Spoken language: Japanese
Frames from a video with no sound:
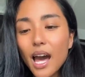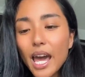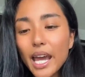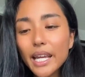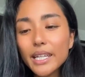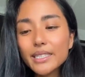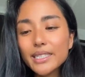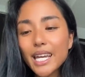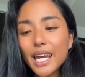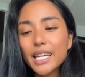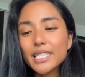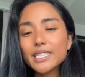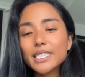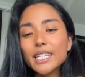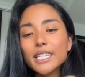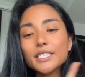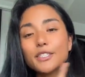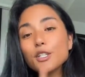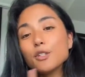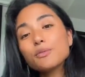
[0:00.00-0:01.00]
はい、じゃあ
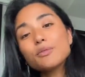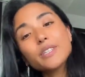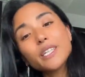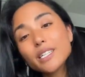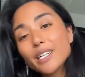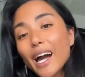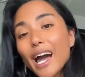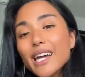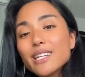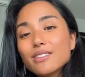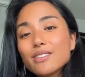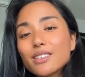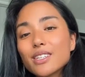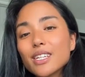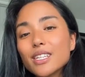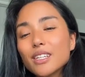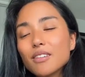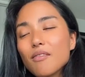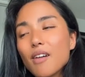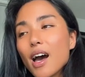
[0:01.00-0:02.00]
一日を振り返ると
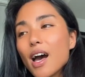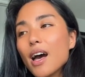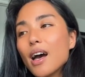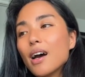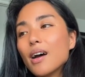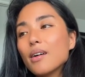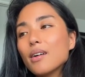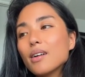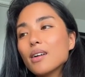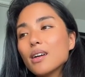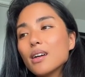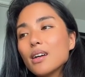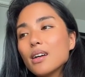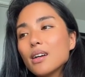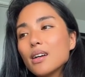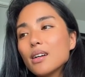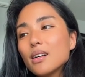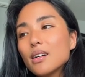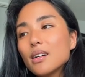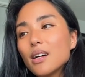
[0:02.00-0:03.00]
きには、
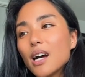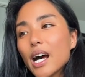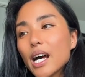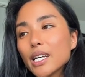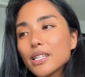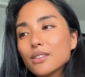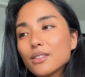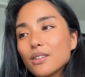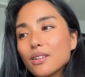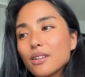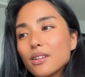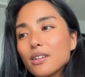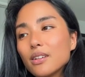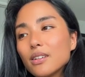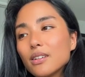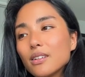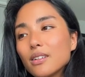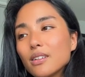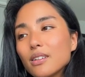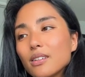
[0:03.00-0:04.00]
あ
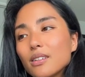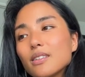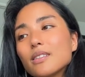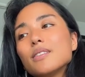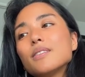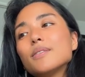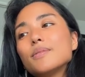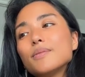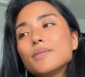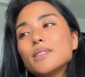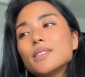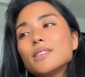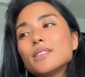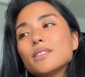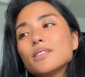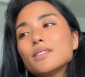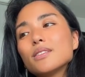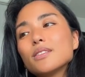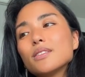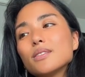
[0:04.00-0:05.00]

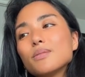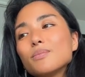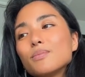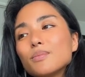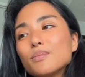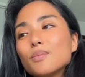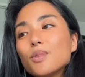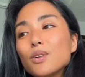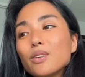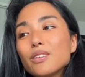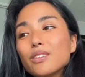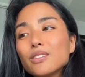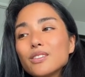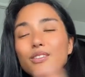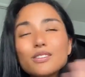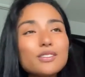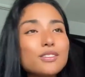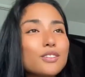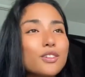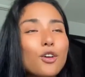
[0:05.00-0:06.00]
のー、も
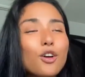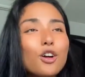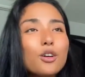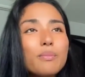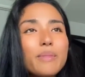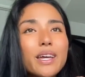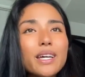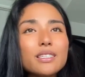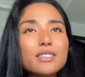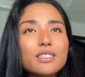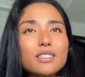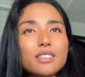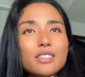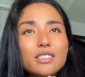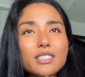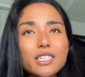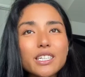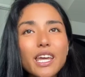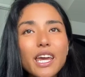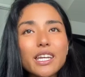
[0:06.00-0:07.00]
う共鳴す
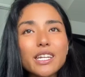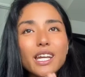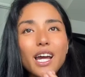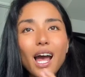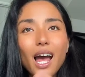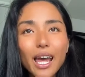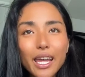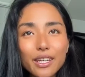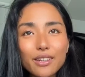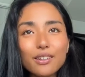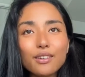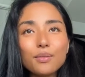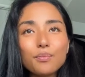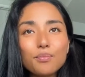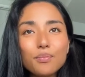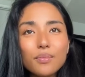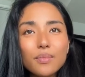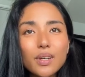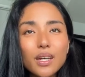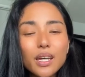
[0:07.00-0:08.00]
る次元に入る。
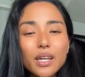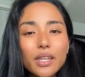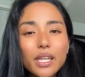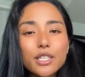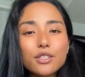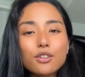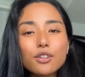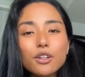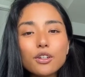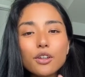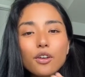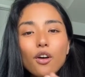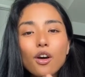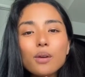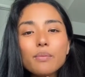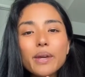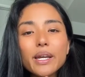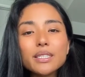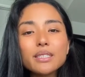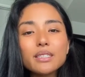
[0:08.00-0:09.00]
で、その
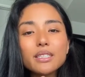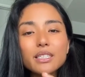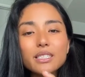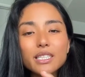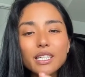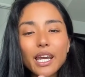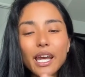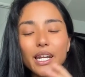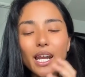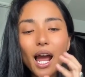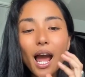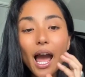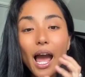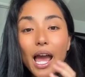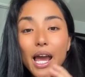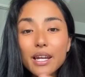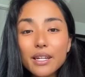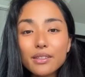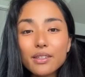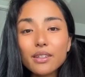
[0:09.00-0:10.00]
共鳴する次元に
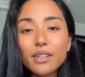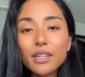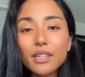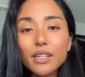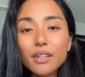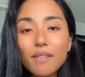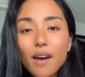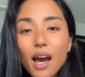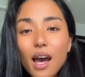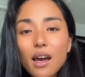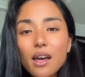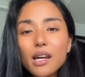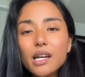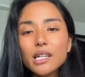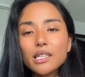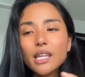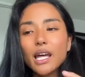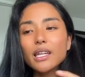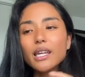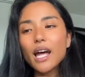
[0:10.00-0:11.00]
入るときには、
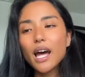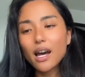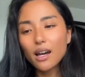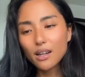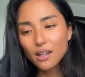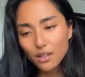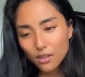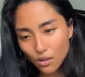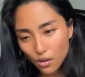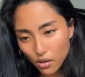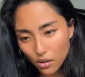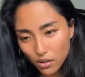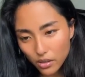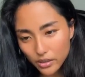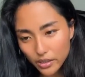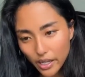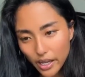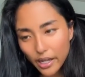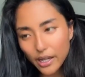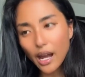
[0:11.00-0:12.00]
ただ
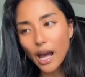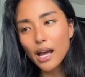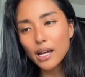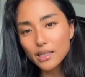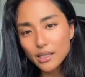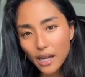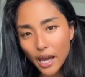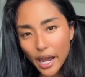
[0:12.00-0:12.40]
こうで考